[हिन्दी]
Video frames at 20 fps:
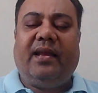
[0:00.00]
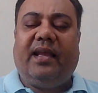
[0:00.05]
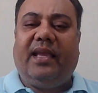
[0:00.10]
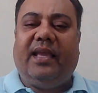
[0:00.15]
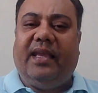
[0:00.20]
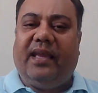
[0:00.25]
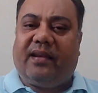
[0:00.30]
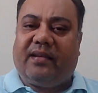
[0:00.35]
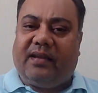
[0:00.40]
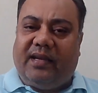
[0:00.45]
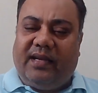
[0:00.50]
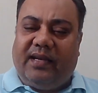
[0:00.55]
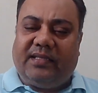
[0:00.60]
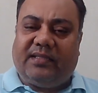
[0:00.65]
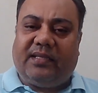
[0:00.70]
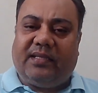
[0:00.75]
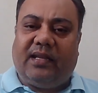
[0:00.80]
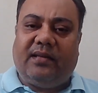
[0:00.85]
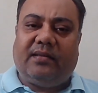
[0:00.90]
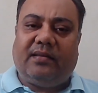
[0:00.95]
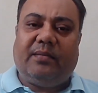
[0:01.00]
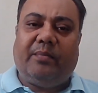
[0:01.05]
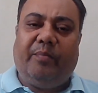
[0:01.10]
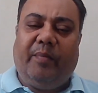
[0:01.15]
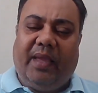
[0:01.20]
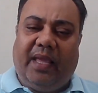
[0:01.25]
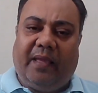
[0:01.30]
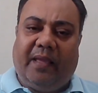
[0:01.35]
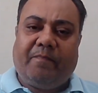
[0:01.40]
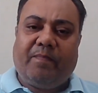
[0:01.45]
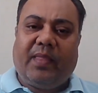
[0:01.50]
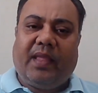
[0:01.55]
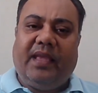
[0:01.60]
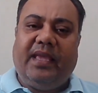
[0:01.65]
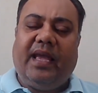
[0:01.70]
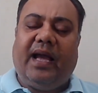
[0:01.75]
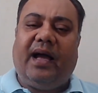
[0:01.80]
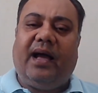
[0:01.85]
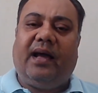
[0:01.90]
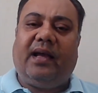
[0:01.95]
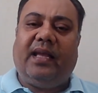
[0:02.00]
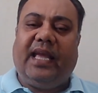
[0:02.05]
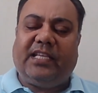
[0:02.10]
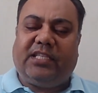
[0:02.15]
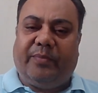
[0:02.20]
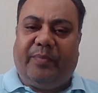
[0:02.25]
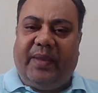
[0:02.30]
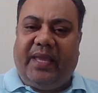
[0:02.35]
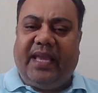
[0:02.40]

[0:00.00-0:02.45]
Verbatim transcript: एयर कंडीशन में या एच